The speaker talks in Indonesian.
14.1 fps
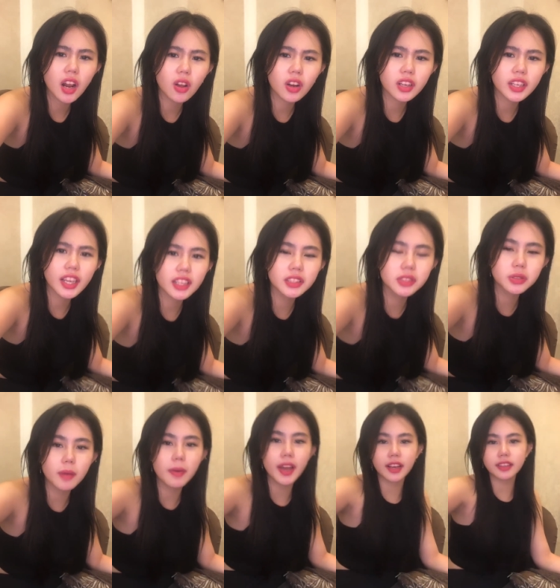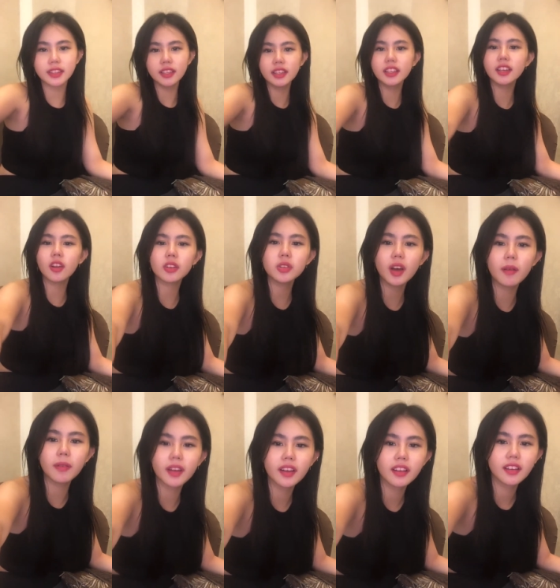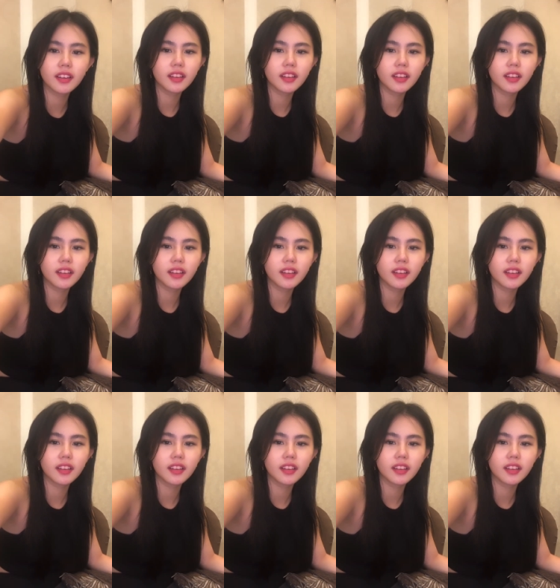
lor yang di Surabaya kedingin lor tuh apa